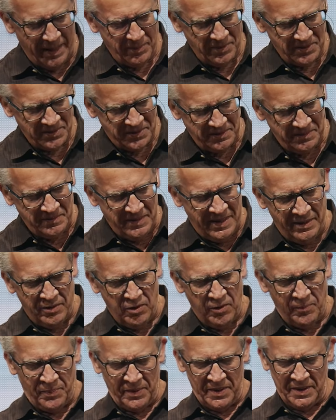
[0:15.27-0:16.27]
Nehmen Sie bitte
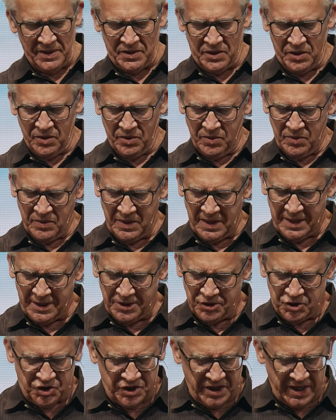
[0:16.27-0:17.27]
Ihre Bibeln und
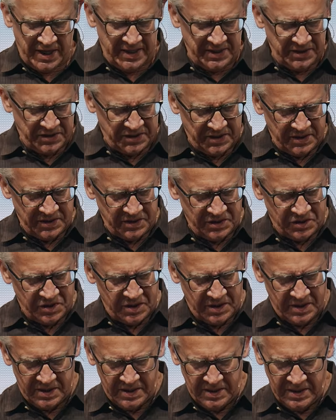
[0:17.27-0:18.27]
schlagen Sie Genesis
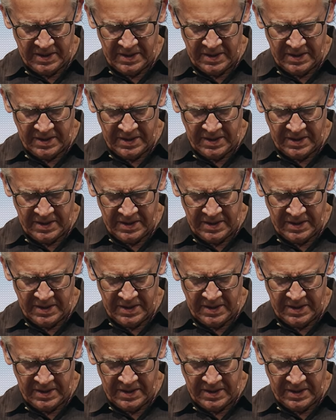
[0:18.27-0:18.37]
auf.